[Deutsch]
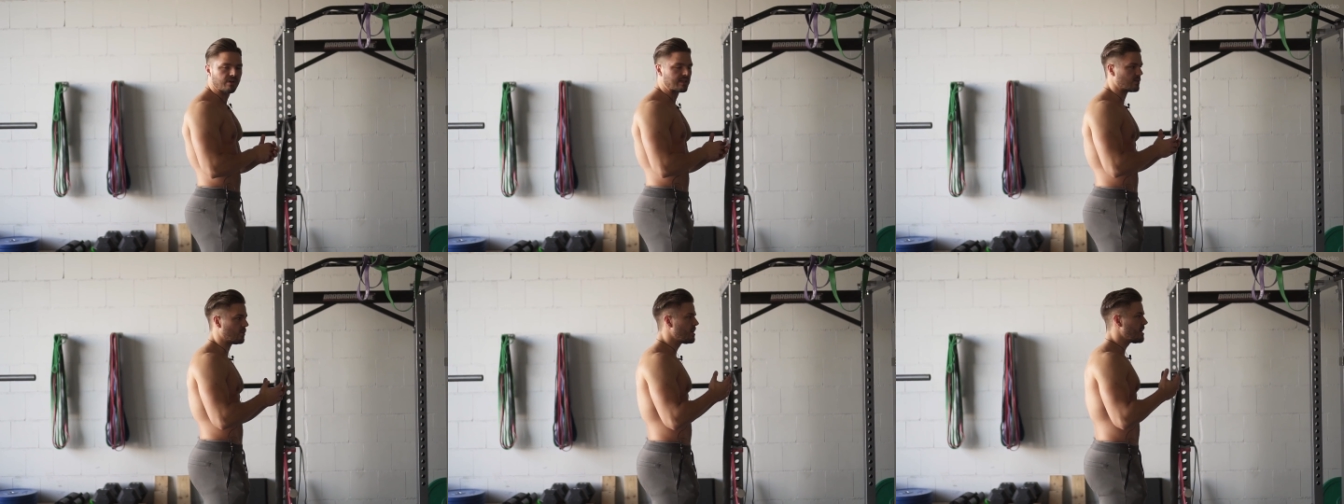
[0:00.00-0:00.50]

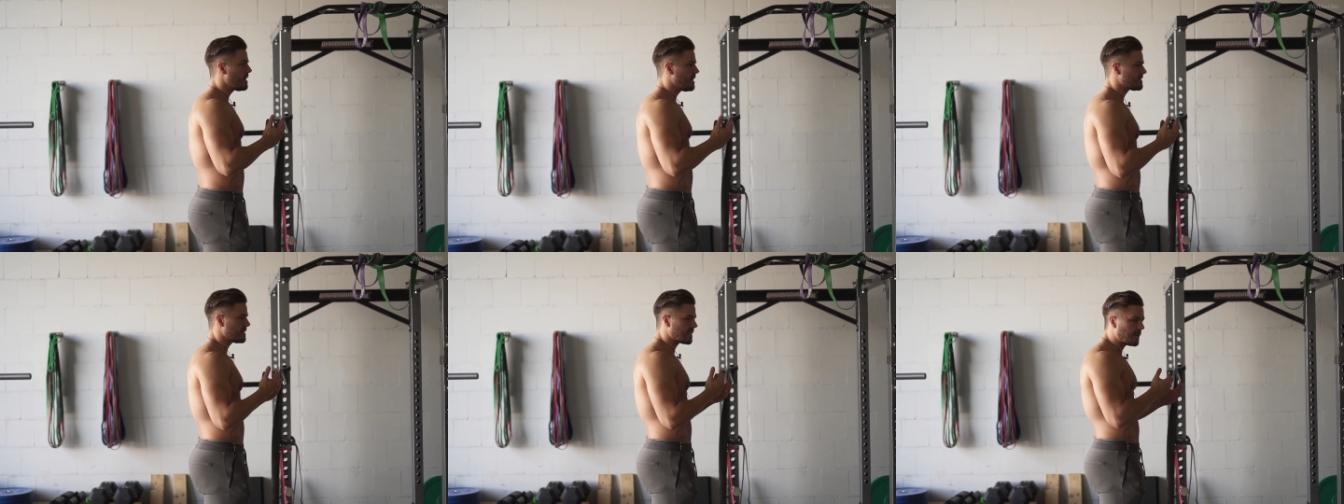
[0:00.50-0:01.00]
Also
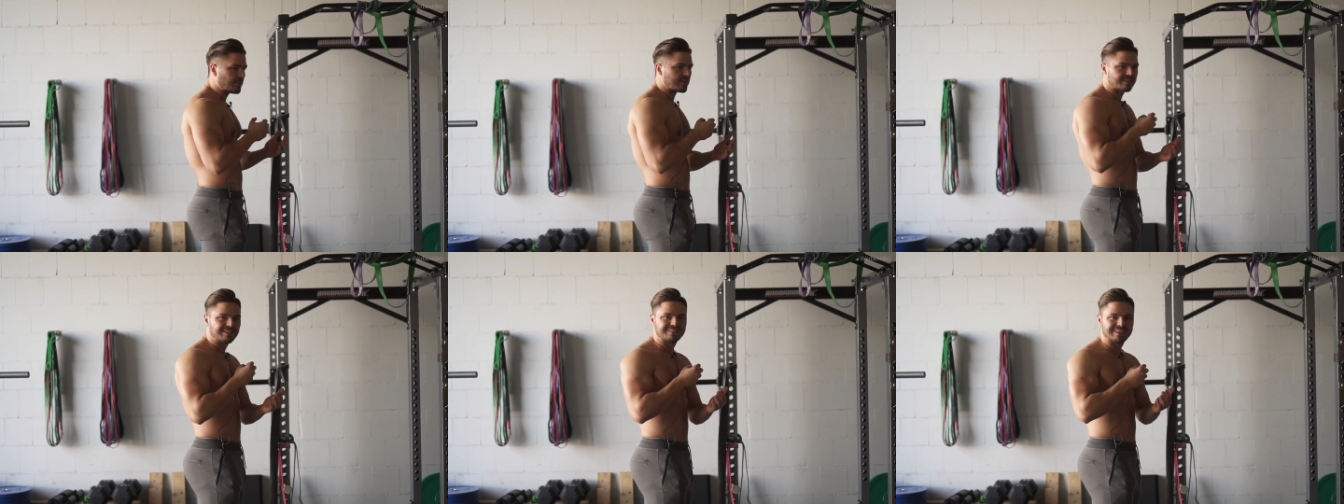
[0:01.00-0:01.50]
es gibt
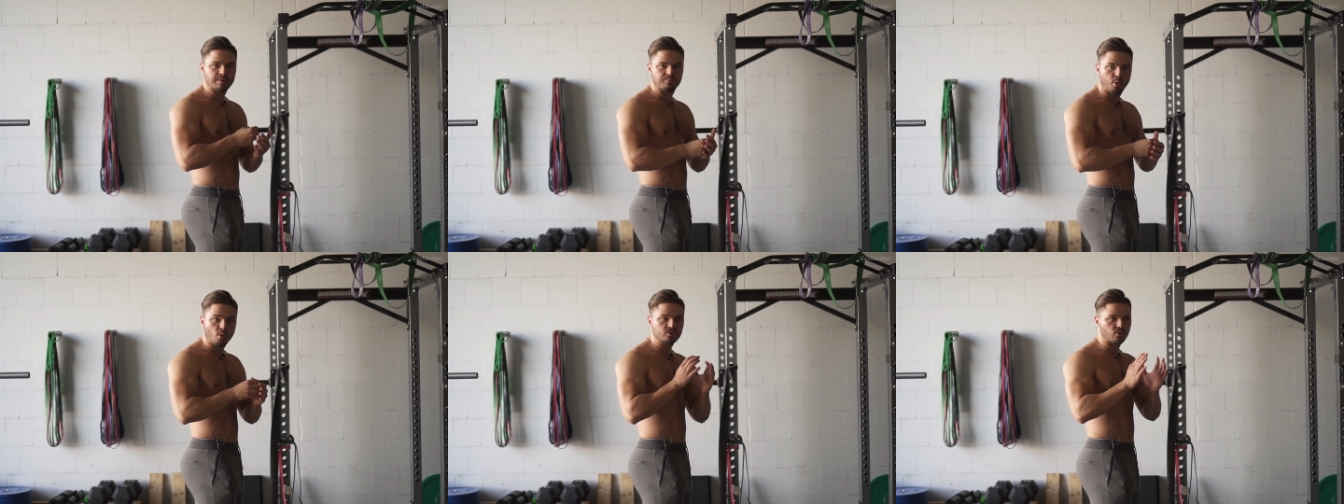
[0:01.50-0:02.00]
jetzt nicht den
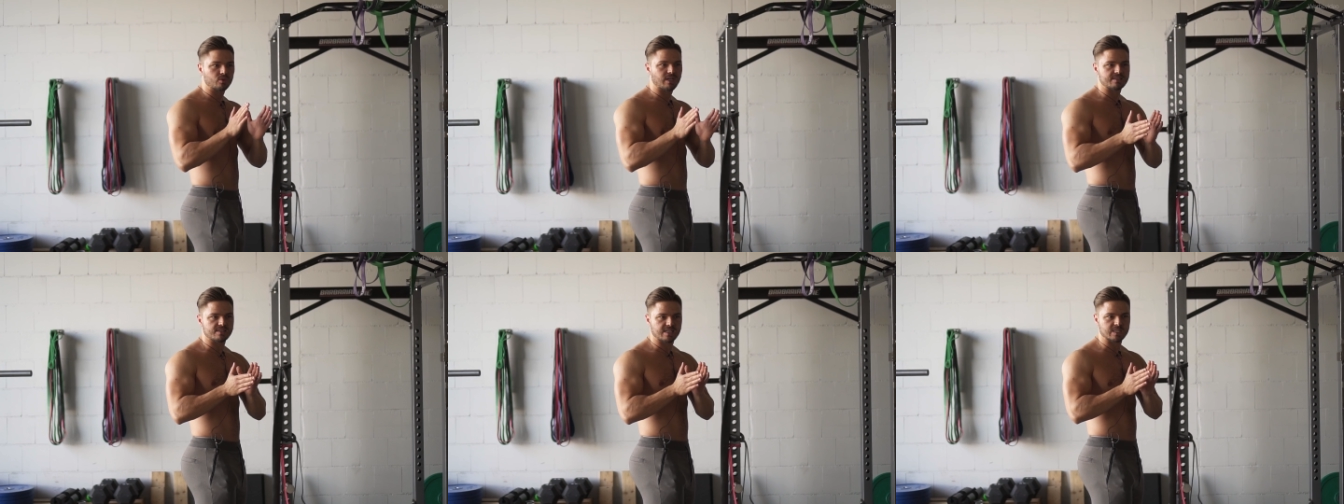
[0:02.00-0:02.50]
Punkt, oh,
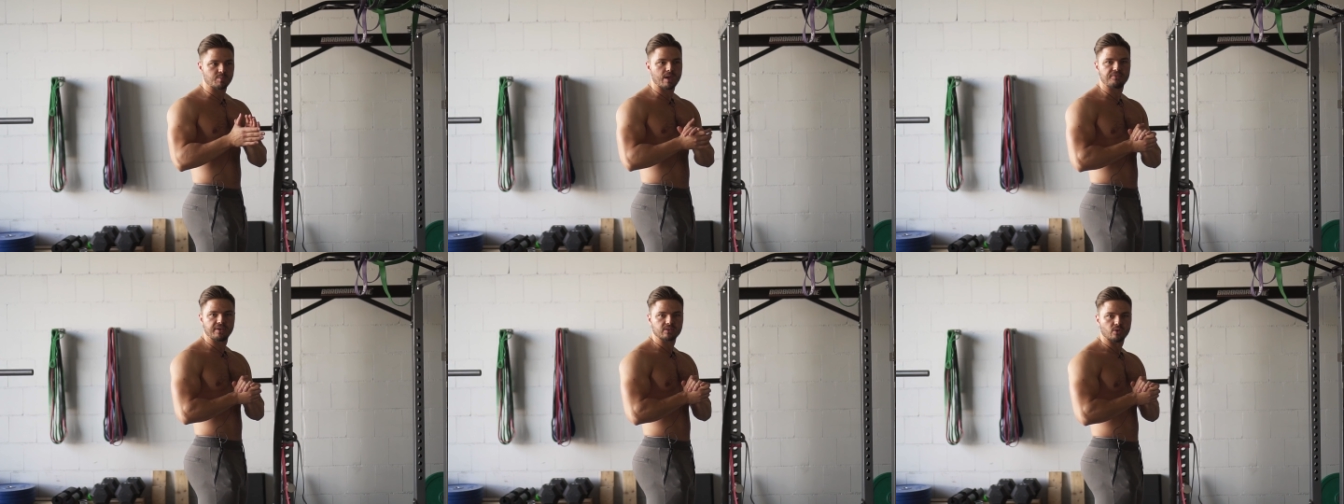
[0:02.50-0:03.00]
das ist jetzt
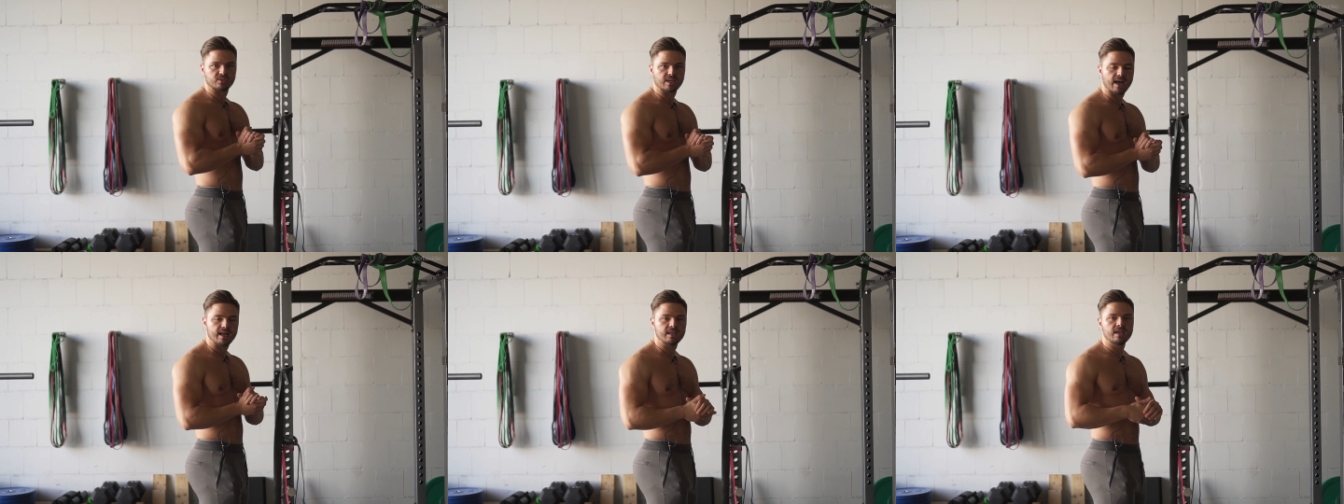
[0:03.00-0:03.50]
perfekt
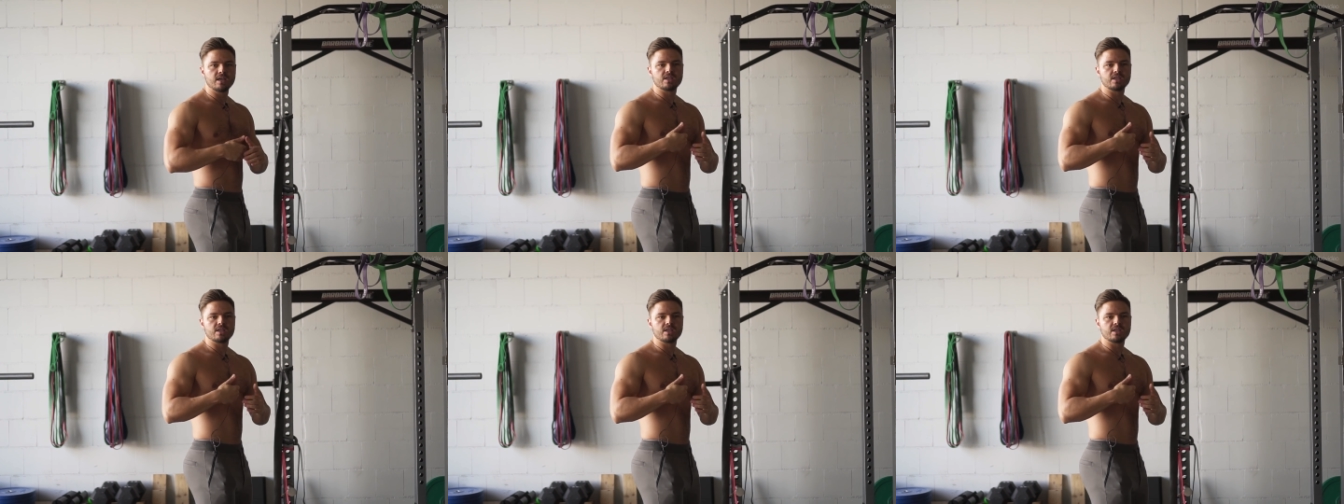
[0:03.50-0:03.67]
neutral,